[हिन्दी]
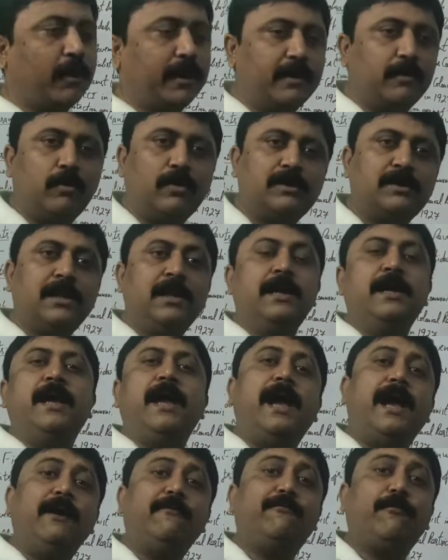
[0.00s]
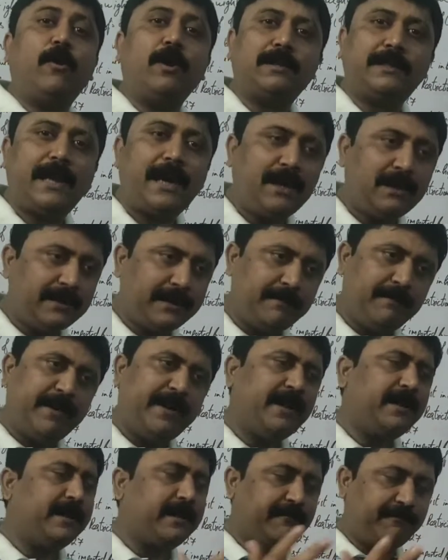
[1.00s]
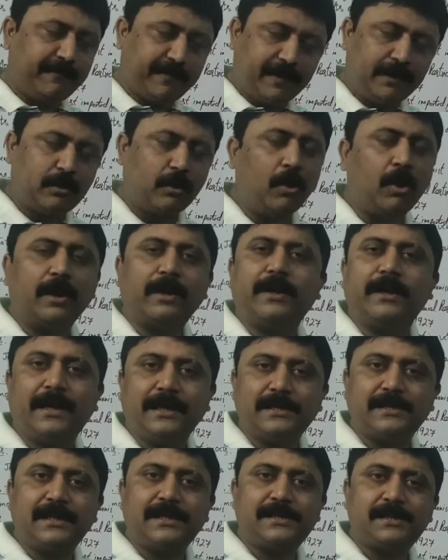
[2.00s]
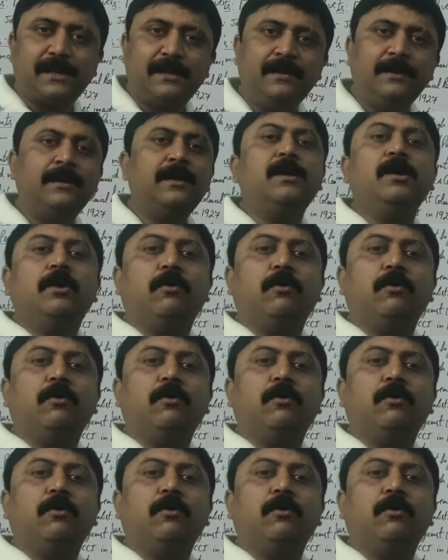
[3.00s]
फॉरेन गुड्स एंड फॉर दैट दे मेड डिफरेंट ऑर्गेनाइजेशन